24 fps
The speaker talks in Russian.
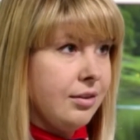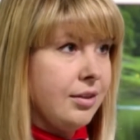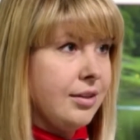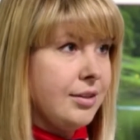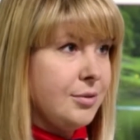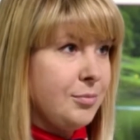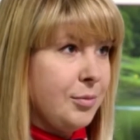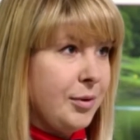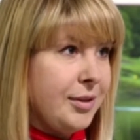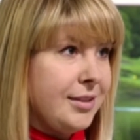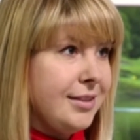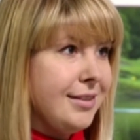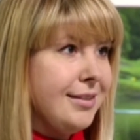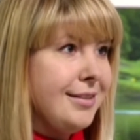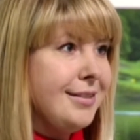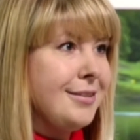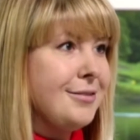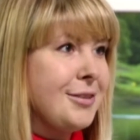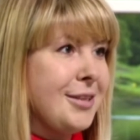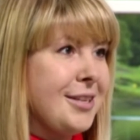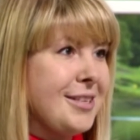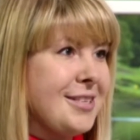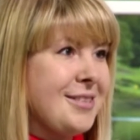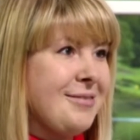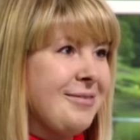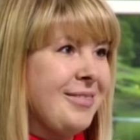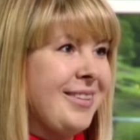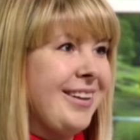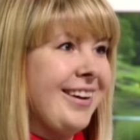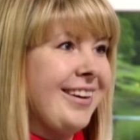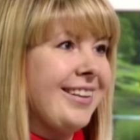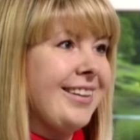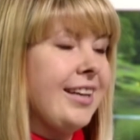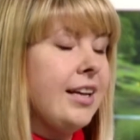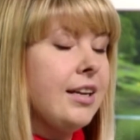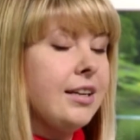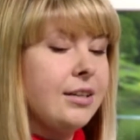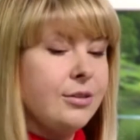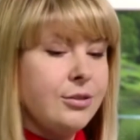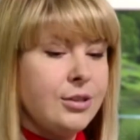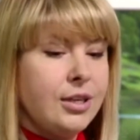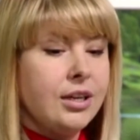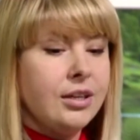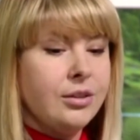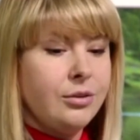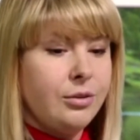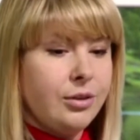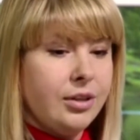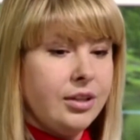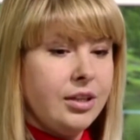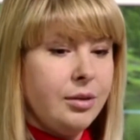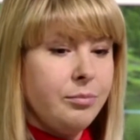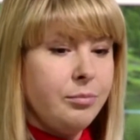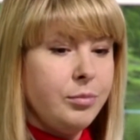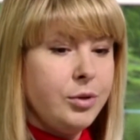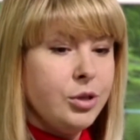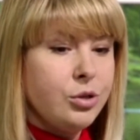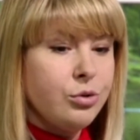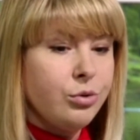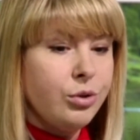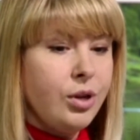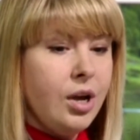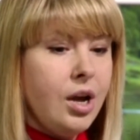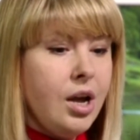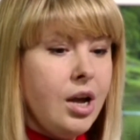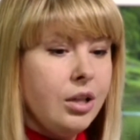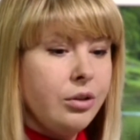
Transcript: корреспондентов, скажем так, да, и людей, которые нам пишут.